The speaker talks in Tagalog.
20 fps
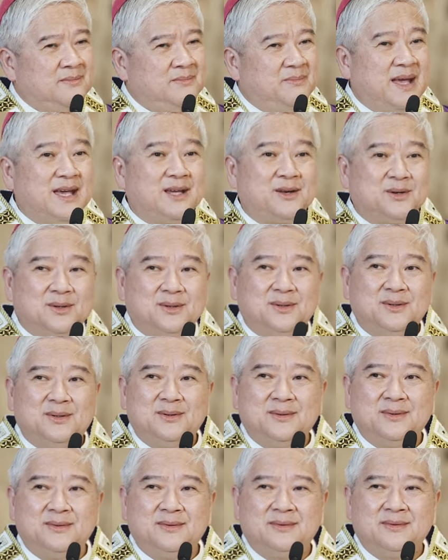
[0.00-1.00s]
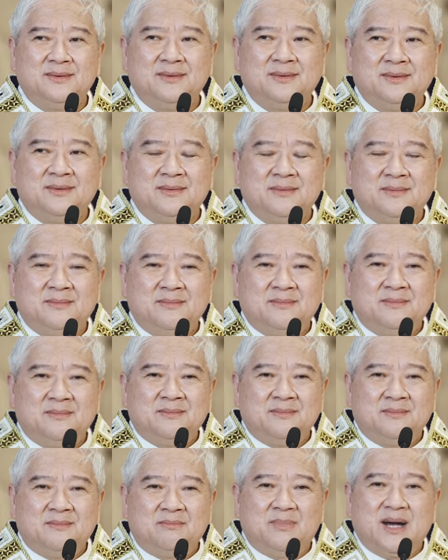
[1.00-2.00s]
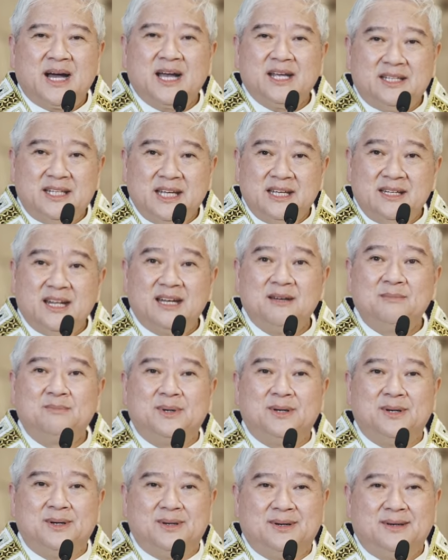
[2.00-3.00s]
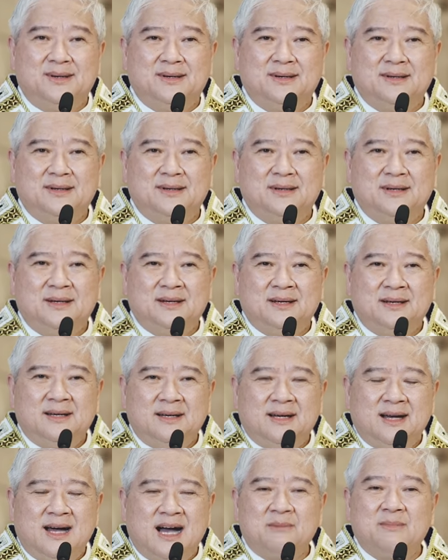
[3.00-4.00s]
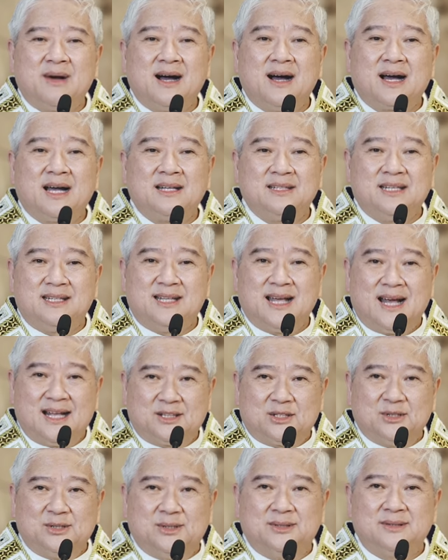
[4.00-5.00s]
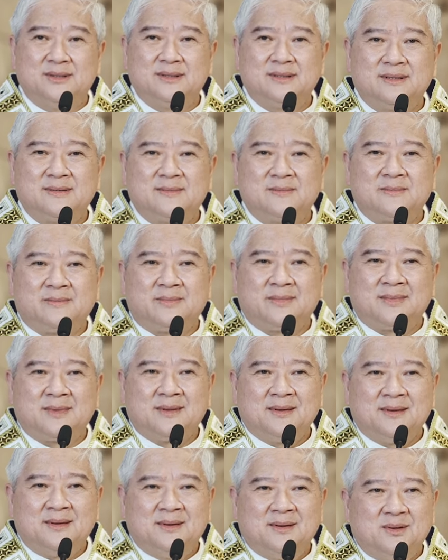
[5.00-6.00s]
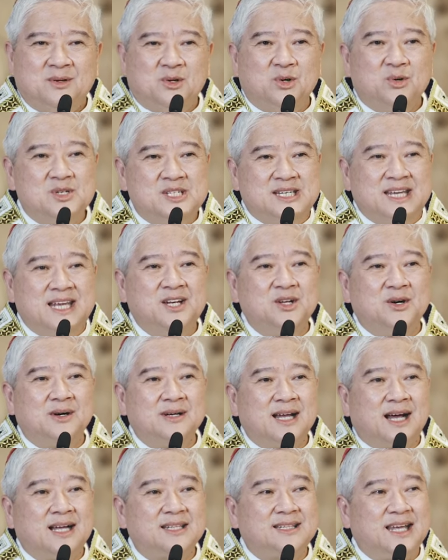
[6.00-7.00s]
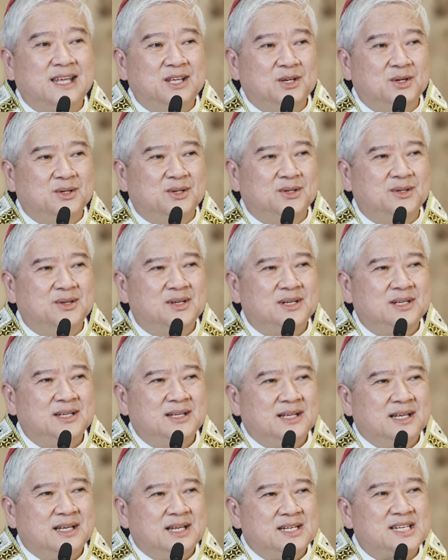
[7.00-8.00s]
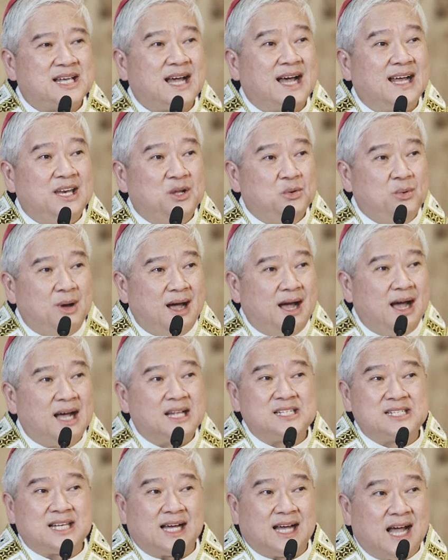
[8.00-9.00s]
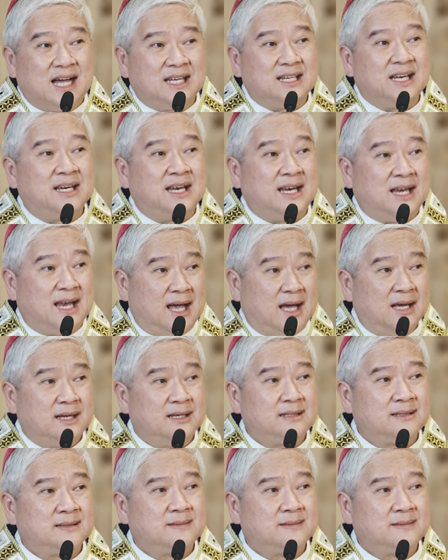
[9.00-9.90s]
Pero pakitingnan po ang mga kandidato kung sino ang nakatayo sa kaliwa at sa kanan nila